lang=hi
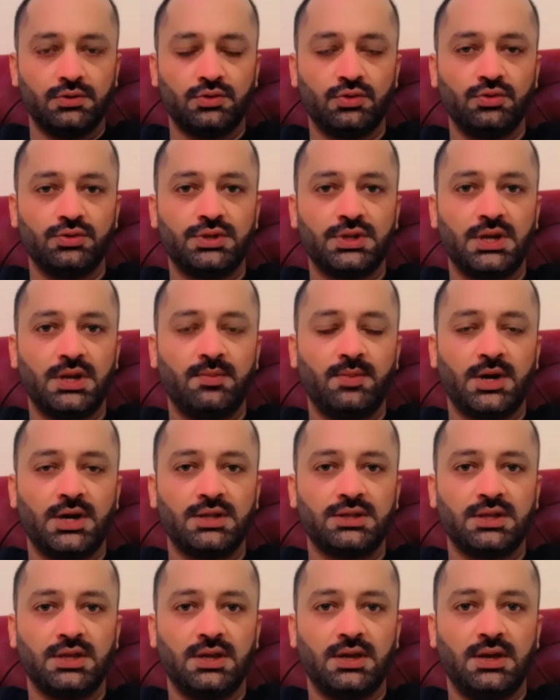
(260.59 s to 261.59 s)
दूसरी
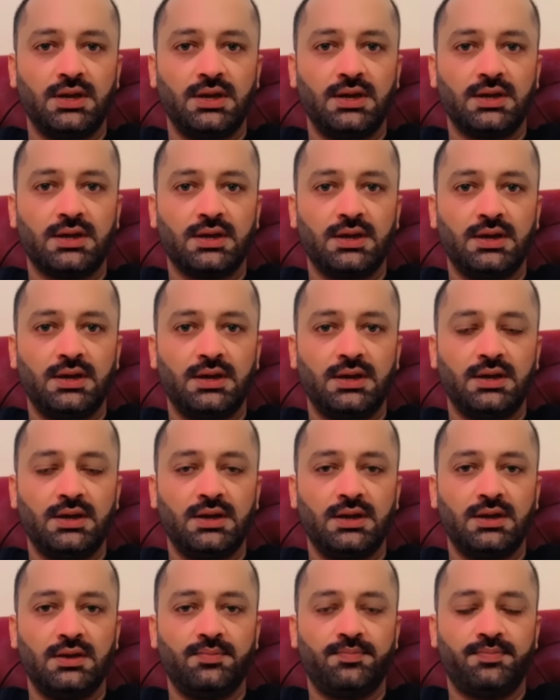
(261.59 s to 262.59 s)
बात ये कि
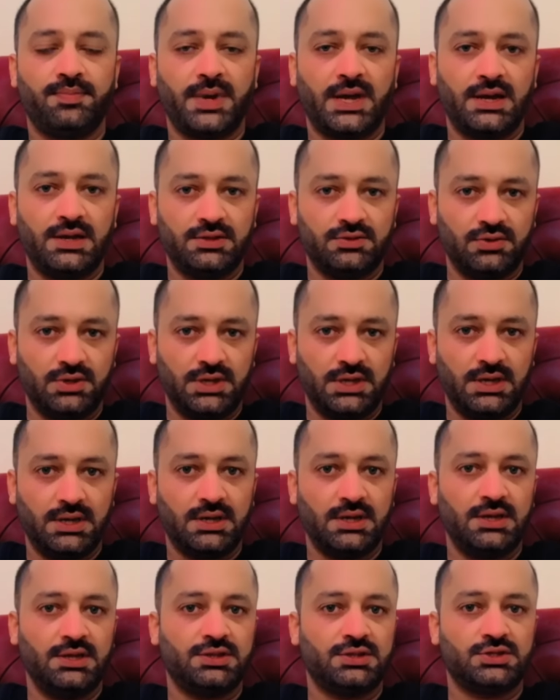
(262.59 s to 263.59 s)
पहले तो ये
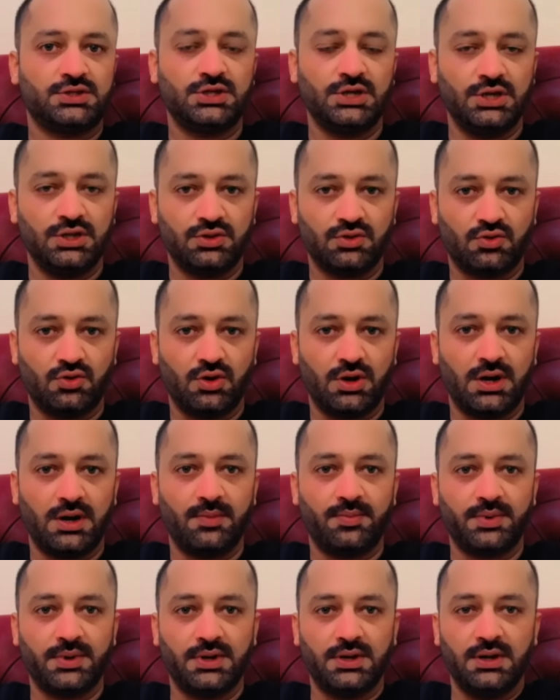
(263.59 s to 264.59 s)
कि इस चीज़ को
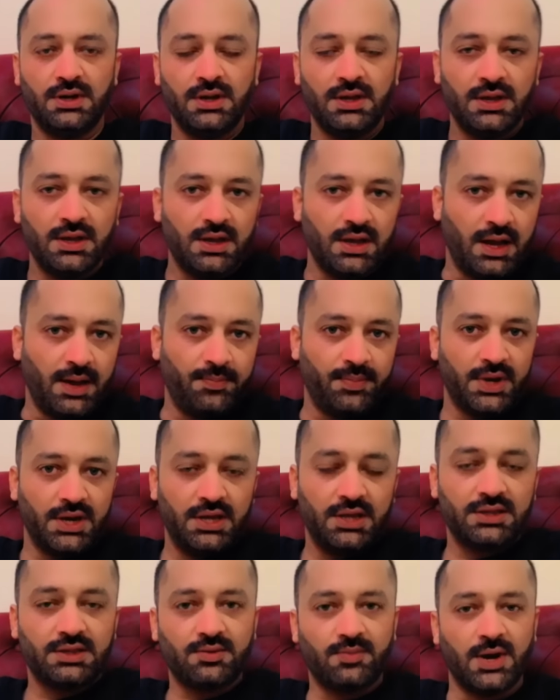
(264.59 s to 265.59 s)
आप
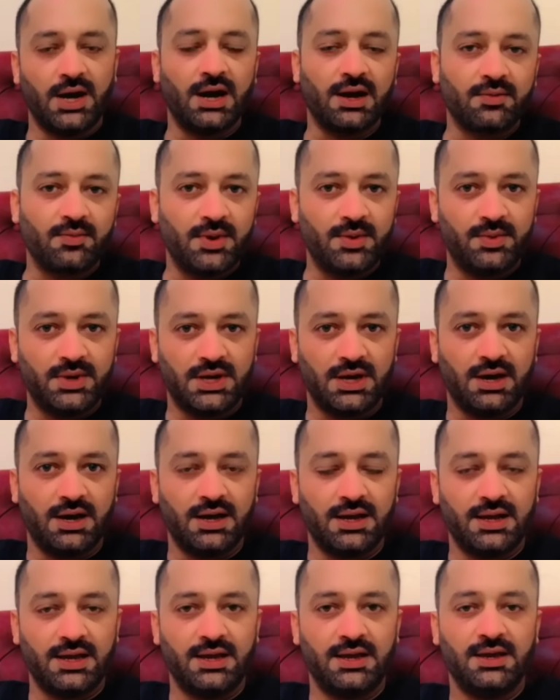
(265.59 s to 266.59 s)
अपने दिमाग में
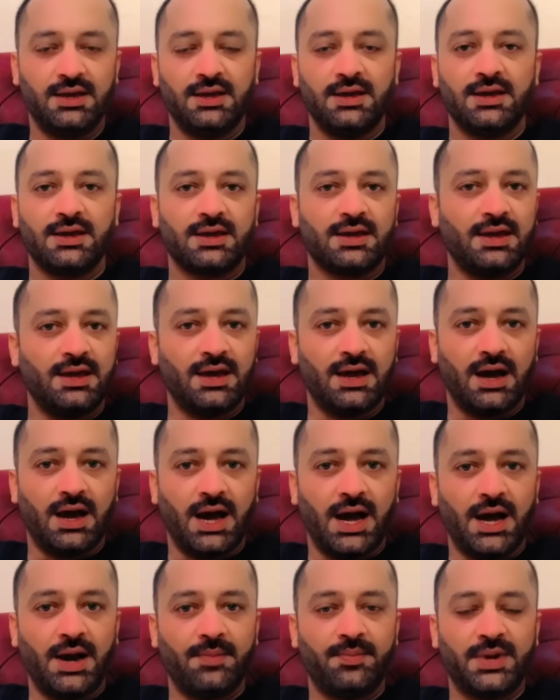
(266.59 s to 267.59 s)
बैठा लें कि
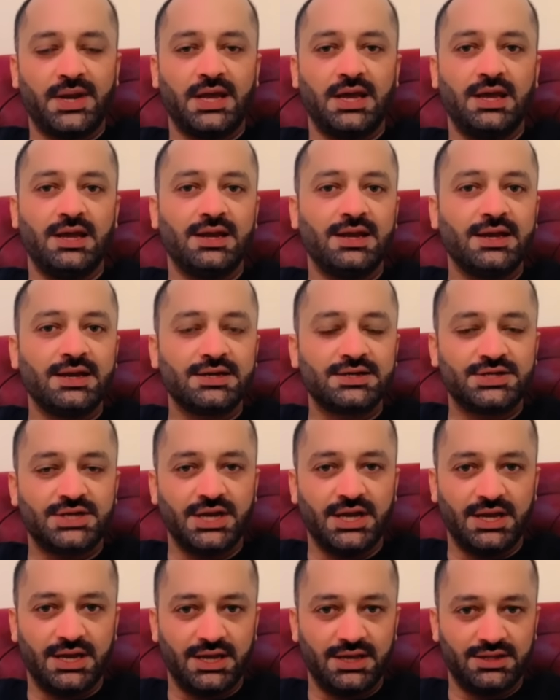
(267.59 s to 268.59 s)
आपने लिंक
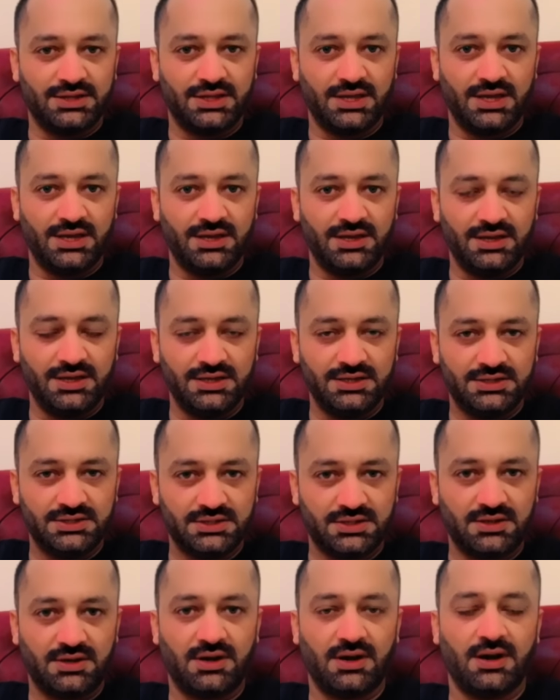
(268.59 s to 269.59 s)
शेयरिंग से
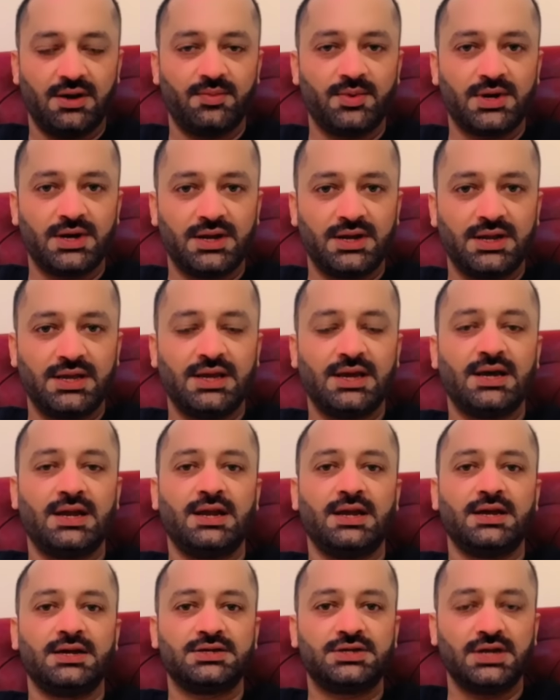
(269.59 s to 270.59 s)
इजतनाब करनी है
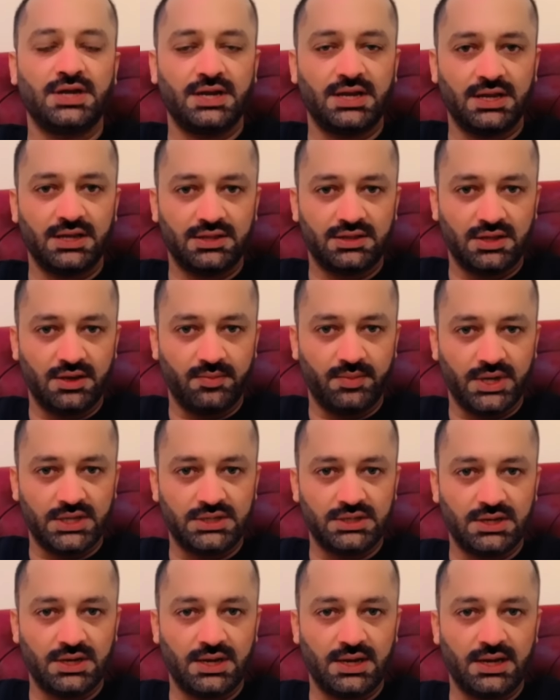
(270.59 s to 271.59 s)
लिंक शेयरिंग से
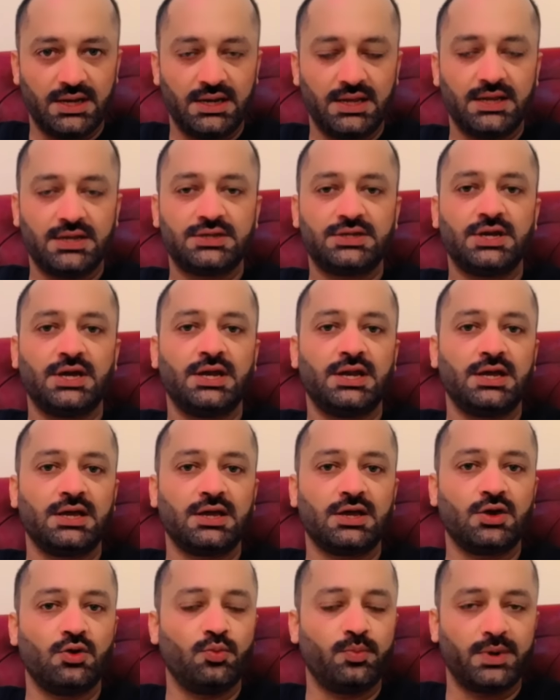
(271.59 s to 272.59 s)
बचना है लिंक
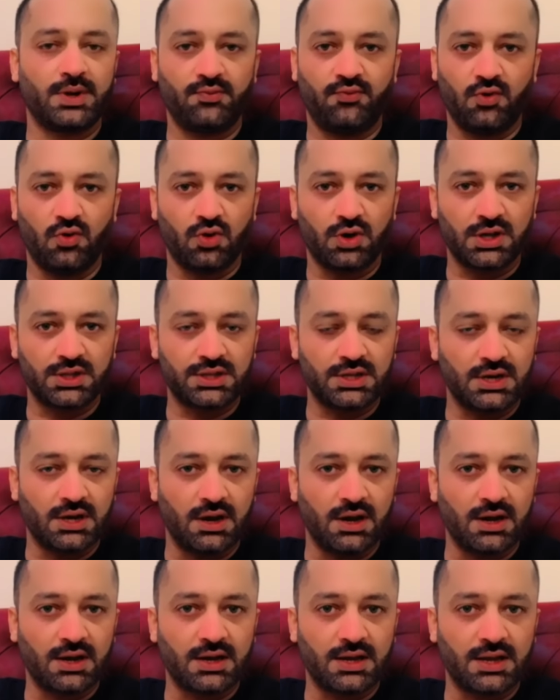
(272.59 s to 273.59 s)
शेयरिंग के ऊपर फोकस
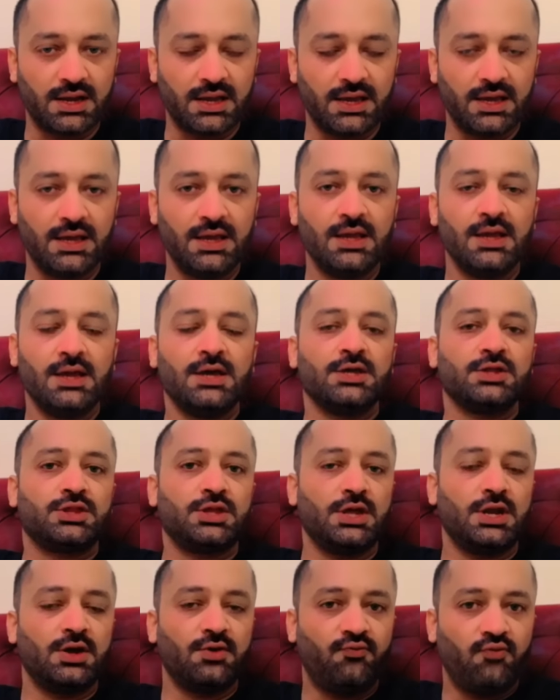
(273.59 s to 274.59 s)
ना करें
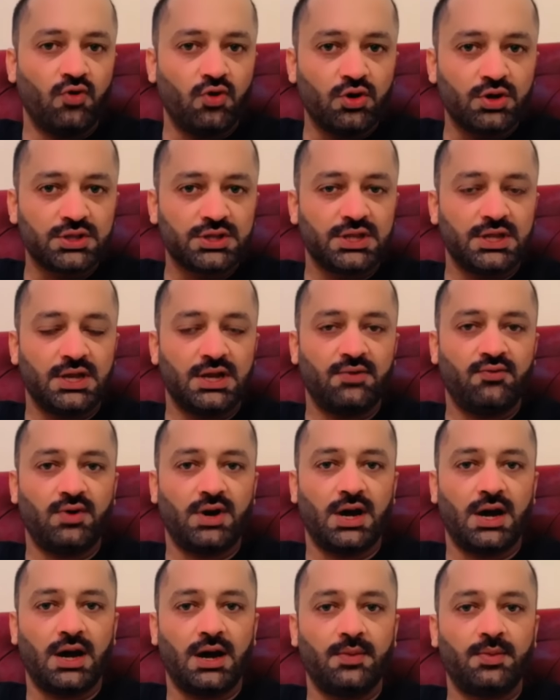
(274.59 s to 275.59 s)
सिर्फ़ और सिर्फ
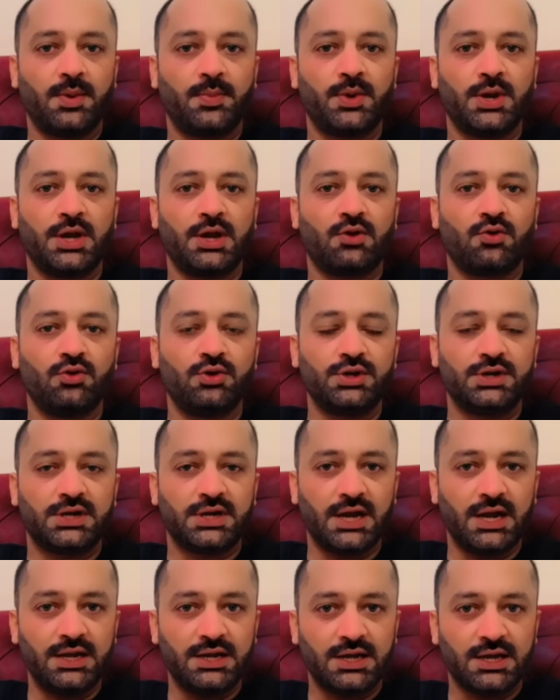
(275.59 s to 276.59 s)
आप अपने
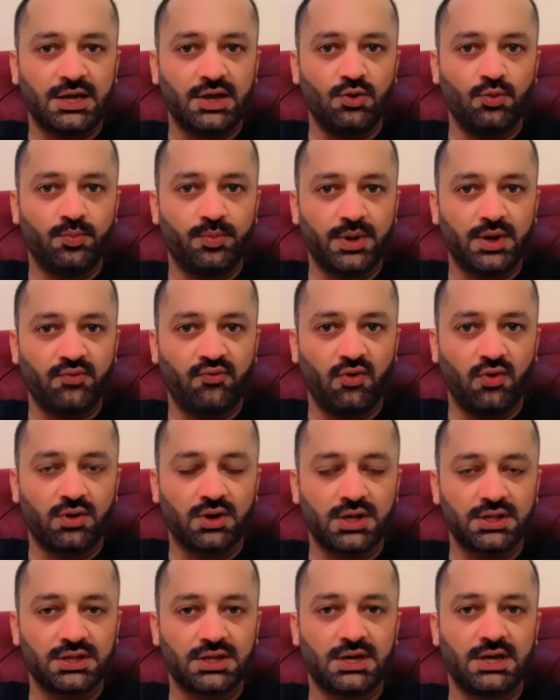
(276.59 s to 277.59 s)
कंटेंट के ऊपर
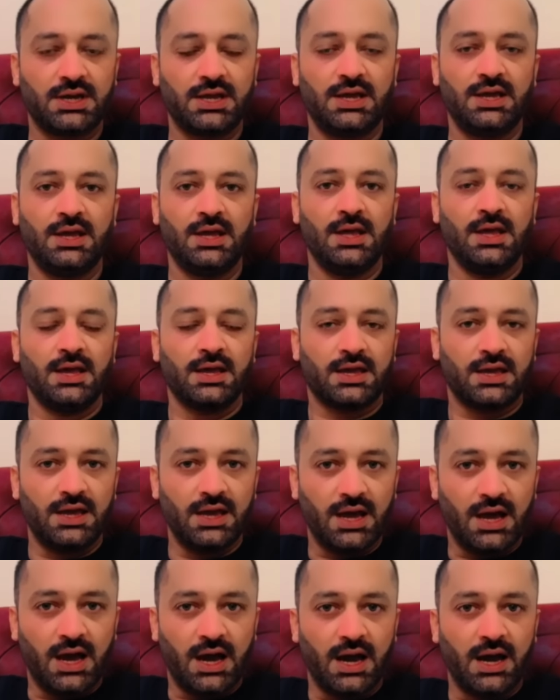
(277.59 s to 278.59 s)
फोकस करें कि
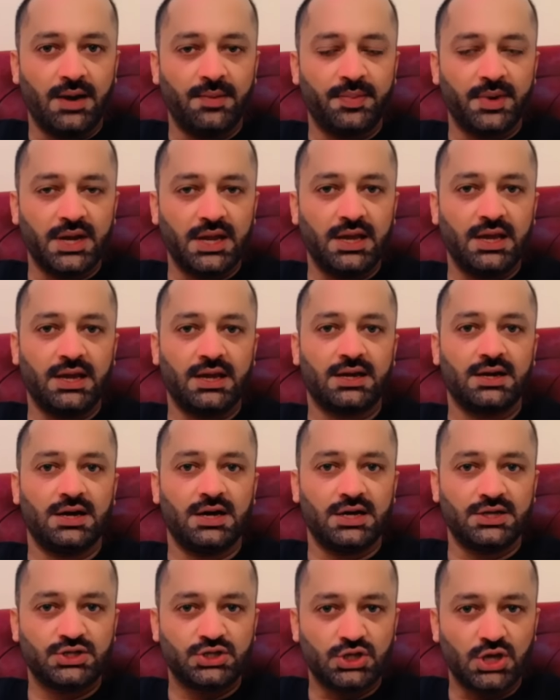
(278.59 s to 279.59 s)
आपने एक
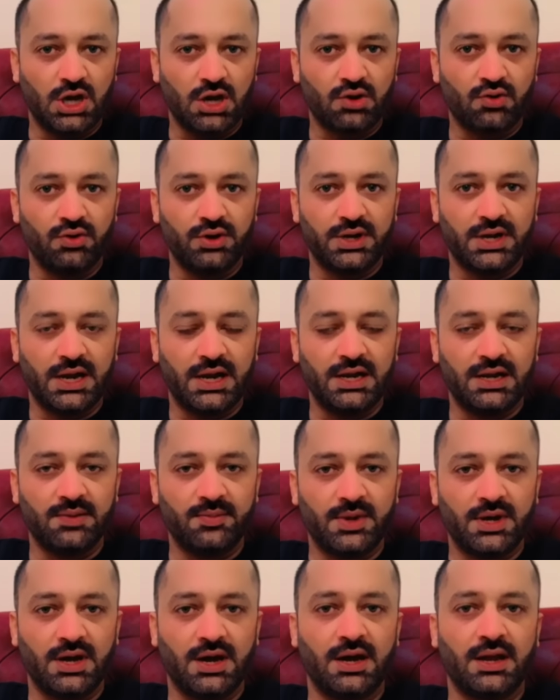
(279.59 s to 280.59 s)
अच्छा कंटेंट
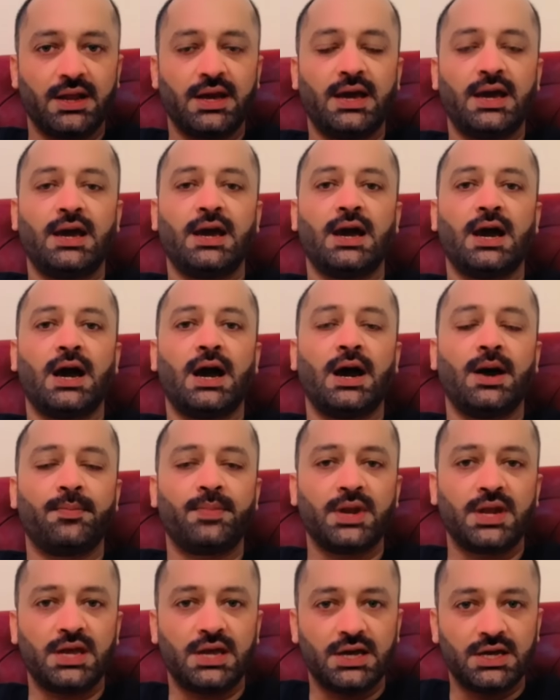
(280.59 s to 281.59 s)
बनाना है
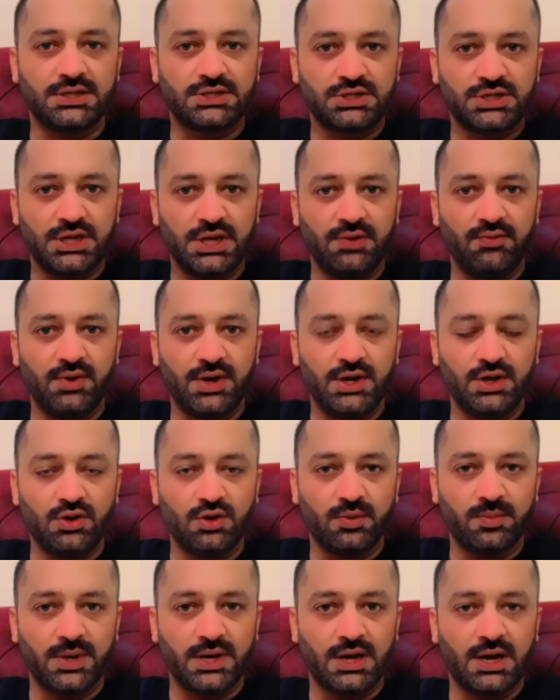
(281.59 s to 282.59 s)
आपने अच्छी
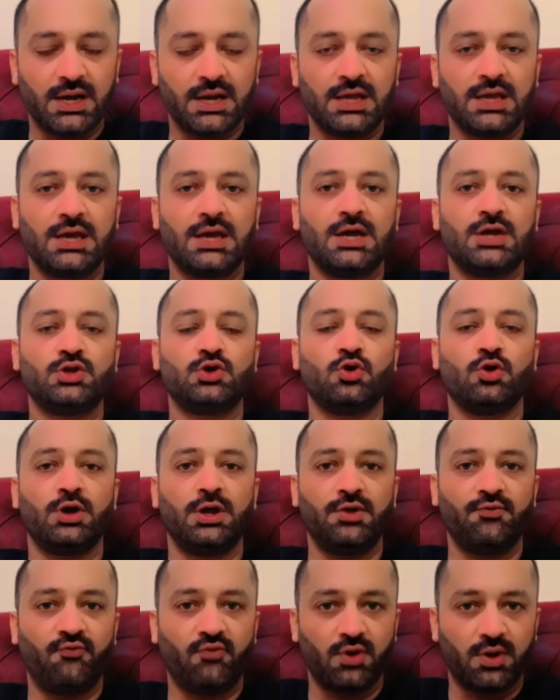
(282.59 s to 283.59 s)
वीडियो बनानी है जो
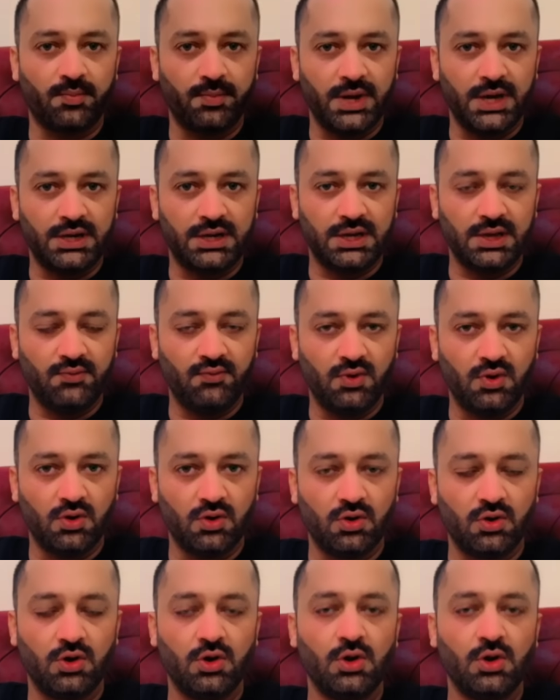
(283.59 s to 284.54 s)
इन्फॉर्मेटिव हो